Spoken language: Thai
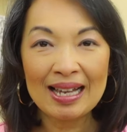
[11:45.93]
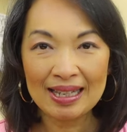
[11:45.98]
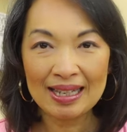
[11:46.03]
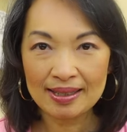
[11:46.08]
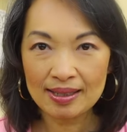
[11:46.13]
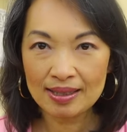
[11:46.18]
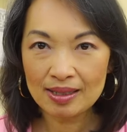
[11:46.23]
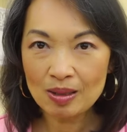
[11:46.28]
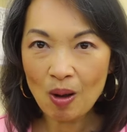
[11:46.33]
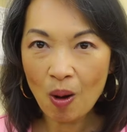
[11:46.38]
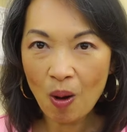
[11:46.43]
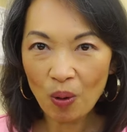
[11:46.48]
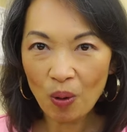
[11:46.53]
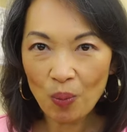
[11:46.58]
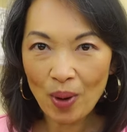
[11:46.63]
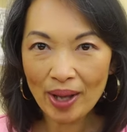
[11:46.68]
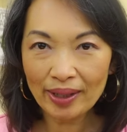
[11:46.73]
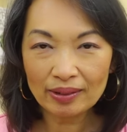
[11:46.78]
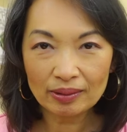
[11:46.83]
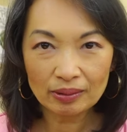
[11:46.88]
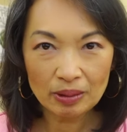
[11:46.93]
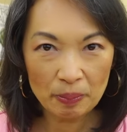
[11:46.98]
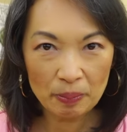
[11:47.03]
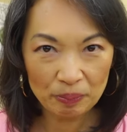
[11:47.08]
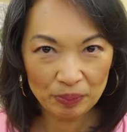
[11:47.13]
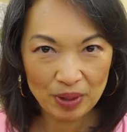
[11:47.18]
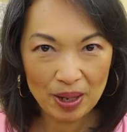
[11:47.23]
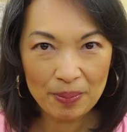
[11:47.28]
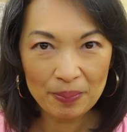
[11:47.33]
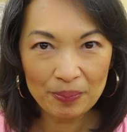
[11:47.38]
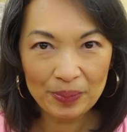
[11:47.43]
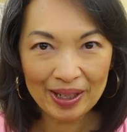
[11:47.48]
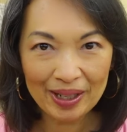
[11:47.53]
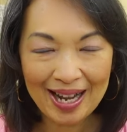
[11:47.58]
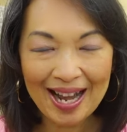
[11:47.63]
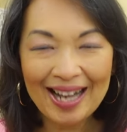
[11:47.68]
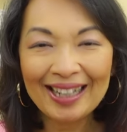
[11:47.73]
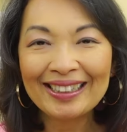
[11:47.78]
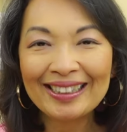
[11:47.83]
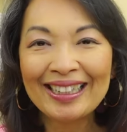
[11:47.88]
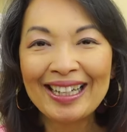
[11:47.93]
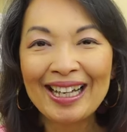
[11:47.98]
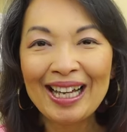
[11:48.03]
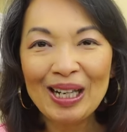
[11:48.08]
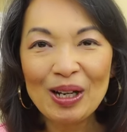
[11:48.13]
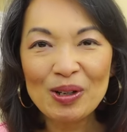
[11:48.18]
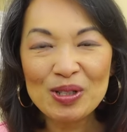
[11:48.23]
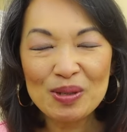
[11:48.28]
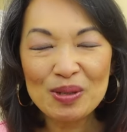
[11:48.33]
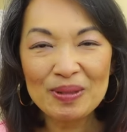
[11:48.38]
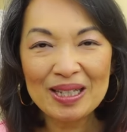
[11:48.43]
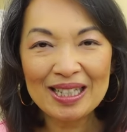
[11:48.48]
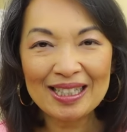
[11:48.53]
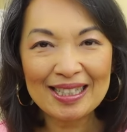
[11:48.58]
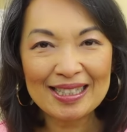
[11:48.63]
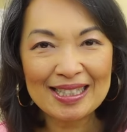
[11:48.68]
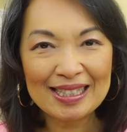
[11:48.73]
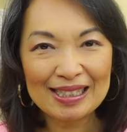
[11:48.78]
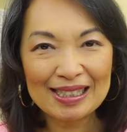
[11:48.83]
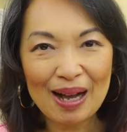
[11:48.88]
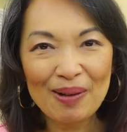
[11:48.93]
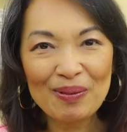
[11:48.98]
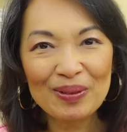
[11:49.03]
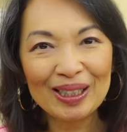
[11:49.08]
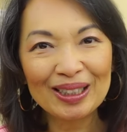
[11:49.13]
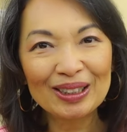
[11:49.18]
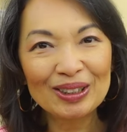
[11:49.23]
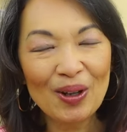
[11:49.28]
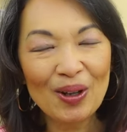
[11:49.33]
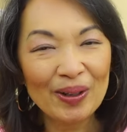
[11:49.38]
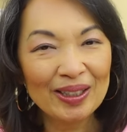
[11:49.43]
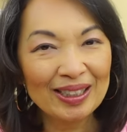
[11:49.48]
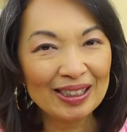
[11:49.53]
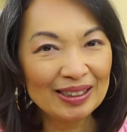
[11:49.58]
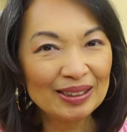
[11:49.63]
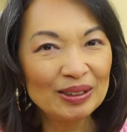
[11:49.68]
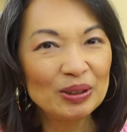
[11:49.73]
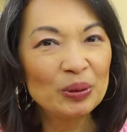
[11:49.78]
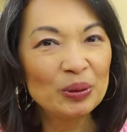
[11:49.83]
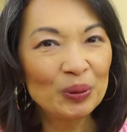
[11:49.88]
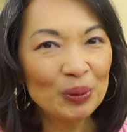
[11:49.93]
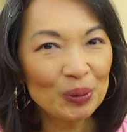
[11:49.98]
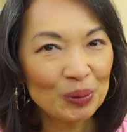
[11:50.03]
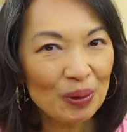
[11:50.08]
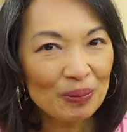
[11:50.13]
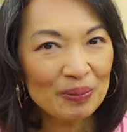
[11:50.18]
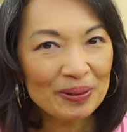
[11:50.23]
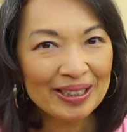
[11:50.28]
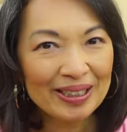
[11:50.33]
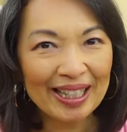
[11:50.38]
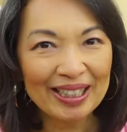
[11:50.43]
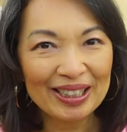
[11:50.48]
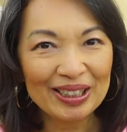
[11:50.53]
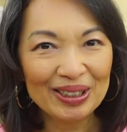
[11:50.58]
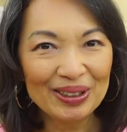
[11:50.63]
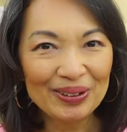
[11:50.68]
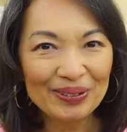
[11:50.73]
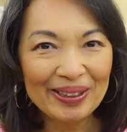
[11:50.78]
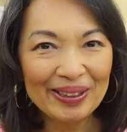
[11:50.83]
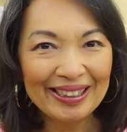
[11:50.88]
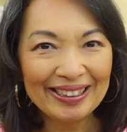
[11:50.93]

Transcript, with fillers: 2 วันเต็มๆนะคะ เราจะมีกิจกรรมกันตอนคืนร่วมกันด้วย